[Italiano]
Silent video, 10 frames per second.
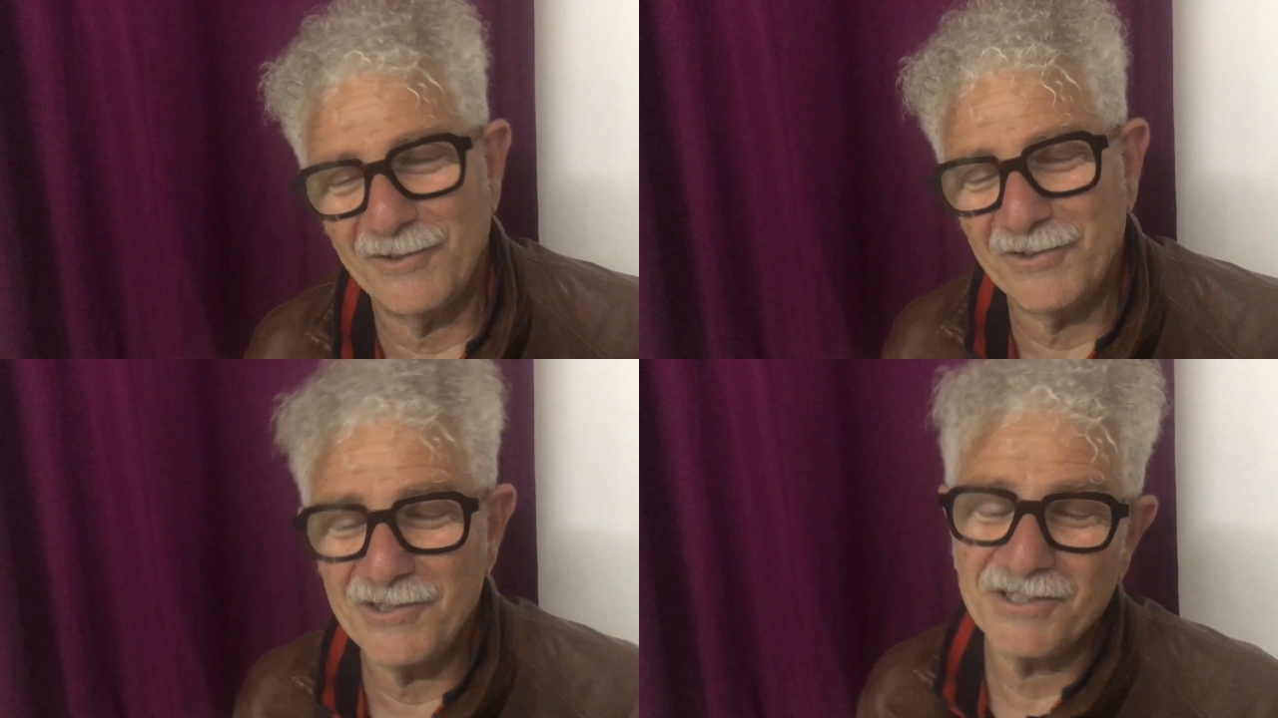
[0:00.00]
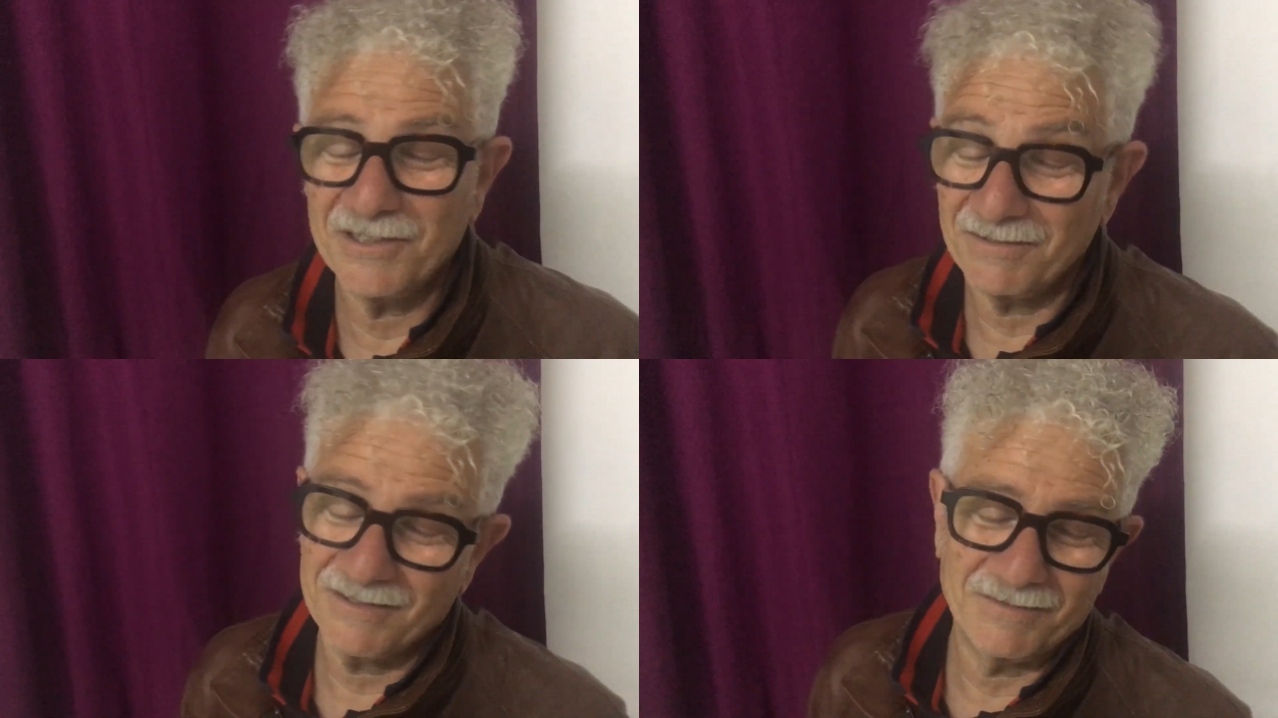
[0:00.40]
lo dice
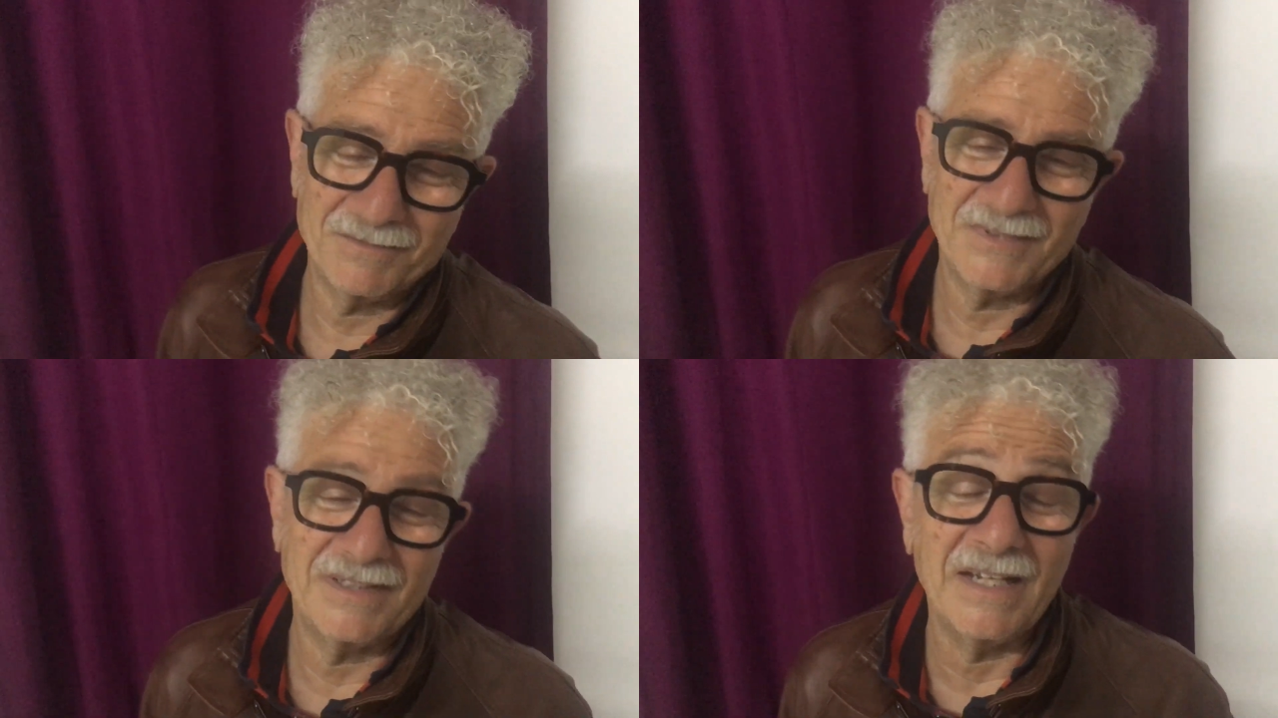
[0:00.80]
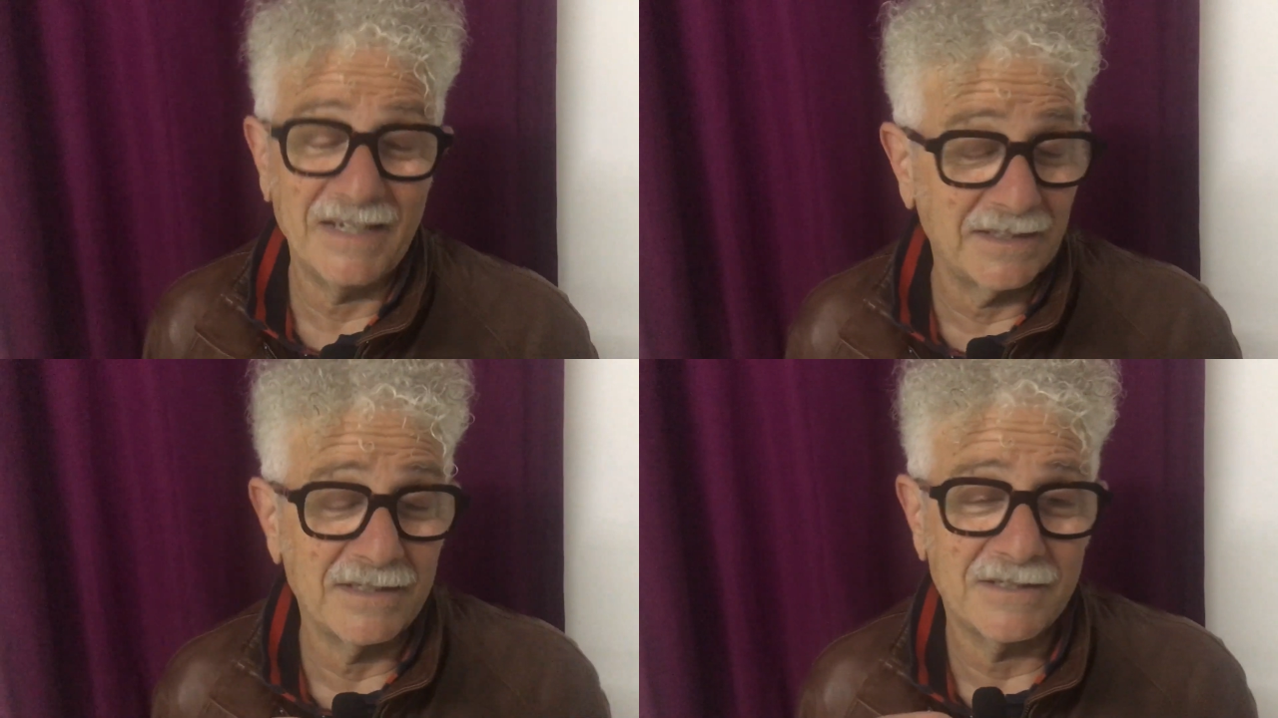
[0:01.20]

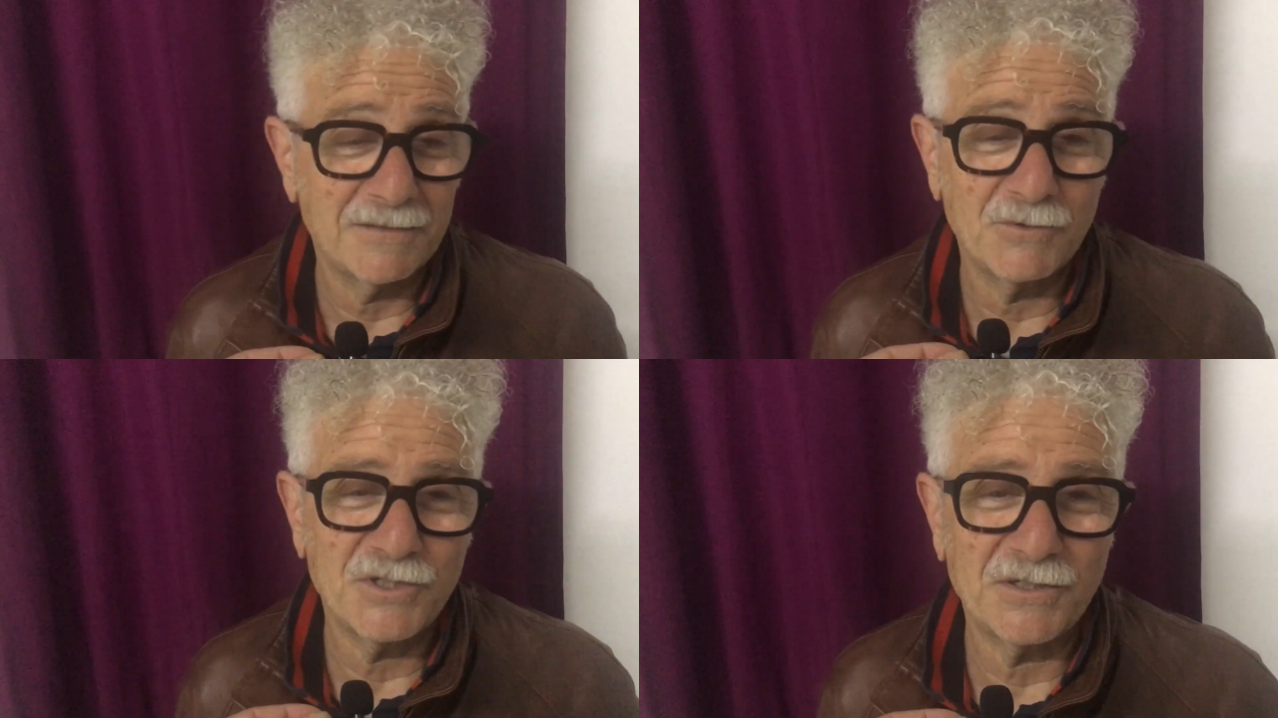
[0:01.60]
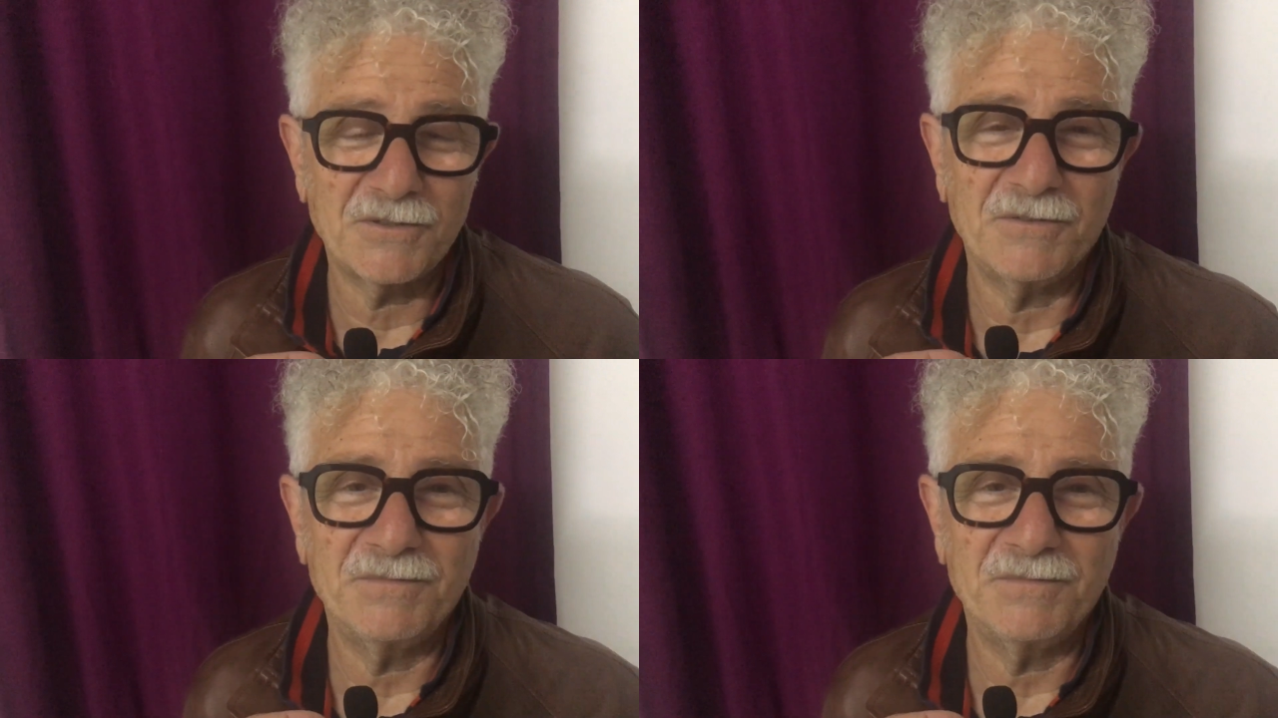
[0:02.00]
delicatissimo, certo.